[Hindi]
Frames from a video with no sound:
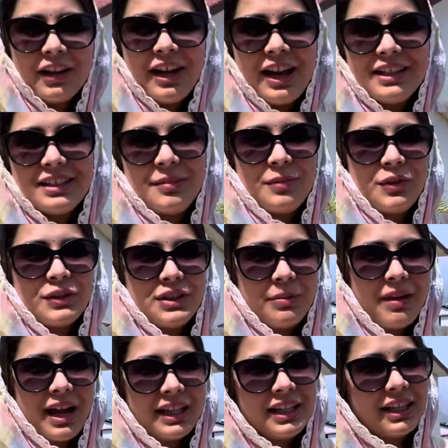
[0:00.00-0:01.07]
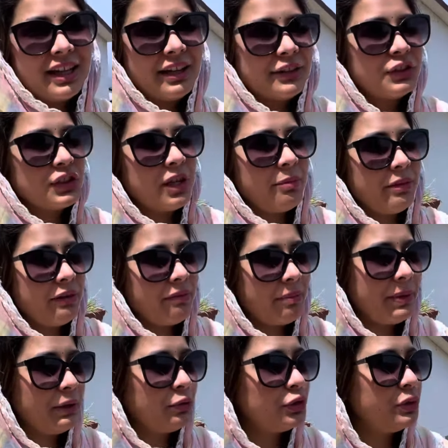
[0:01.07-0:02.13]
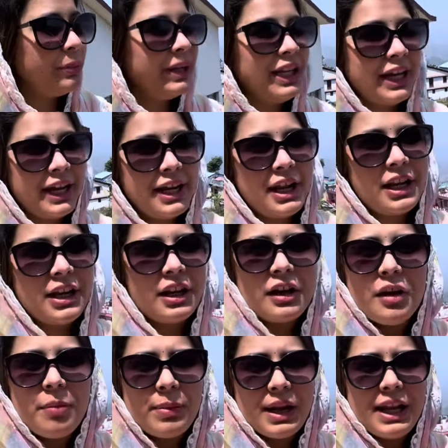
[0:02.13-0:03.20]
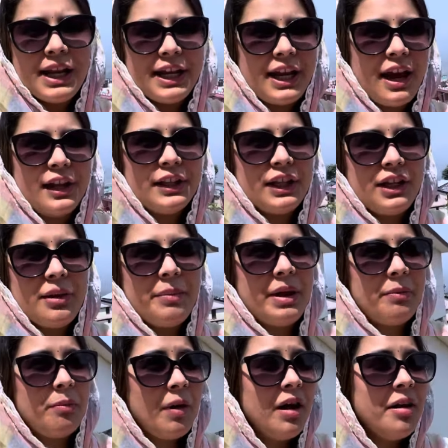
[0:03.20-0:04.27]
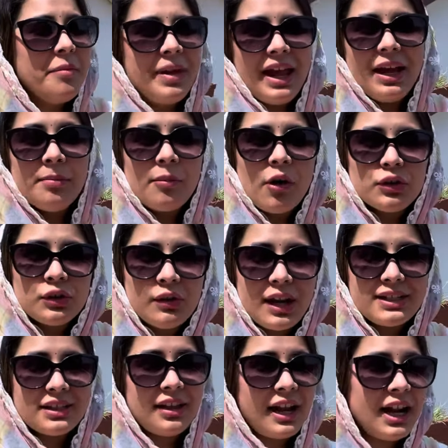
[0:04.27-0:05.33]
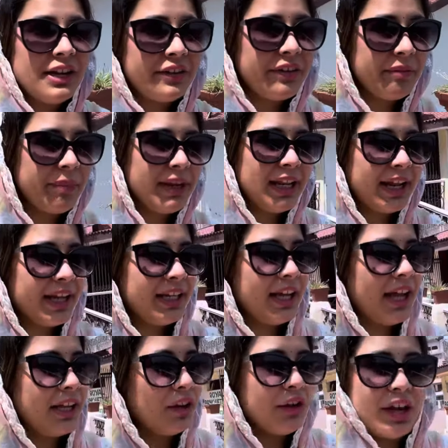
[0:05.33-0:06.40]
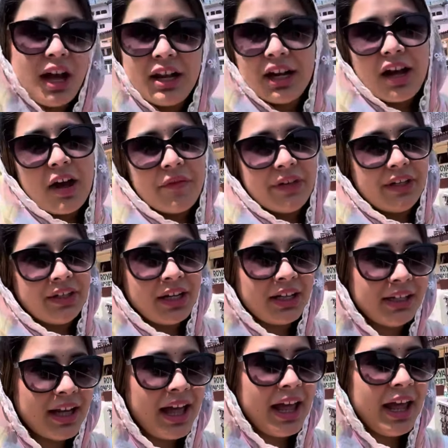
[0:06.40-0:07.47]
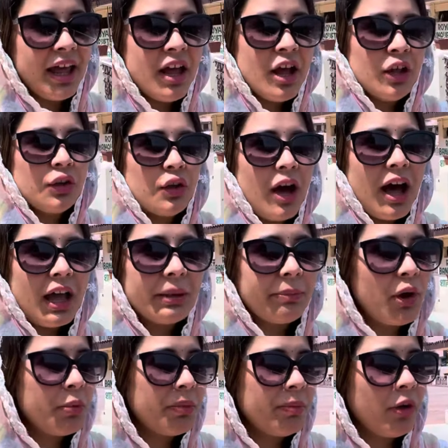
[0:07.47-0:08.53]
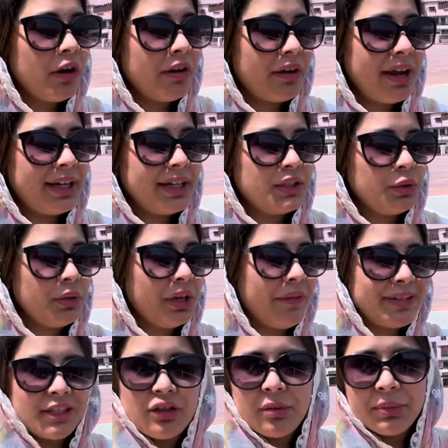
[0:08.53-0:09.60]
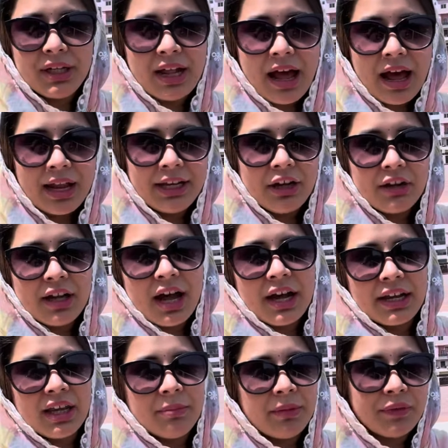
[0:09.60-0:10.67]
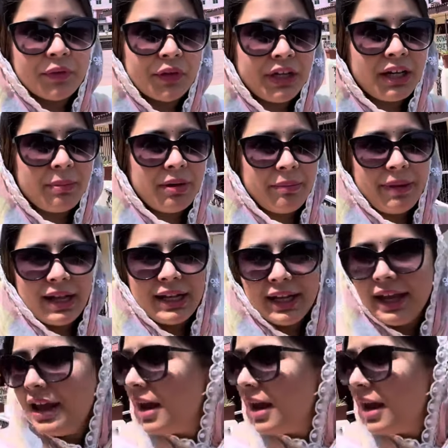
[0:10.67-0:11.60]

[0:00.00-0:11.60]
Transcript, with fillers: गाइस हम लोग जब आए थे कल कुछ कपड़े वपड़े कुछ भी लेके नहीं आए थे ना कपड़ा लेके आए थे ना मैं एक मॉइस्चराइज़र हैंड क्रीम भी लेके नहीं आए थे और यहाँ ना काफ़ी ठंडा है तो हाथ पाँव में बहुत ड्राइनेस हो रही है वैसे तो हमने नहा लिया और नहा के हमने वही कपड़े पहन लिए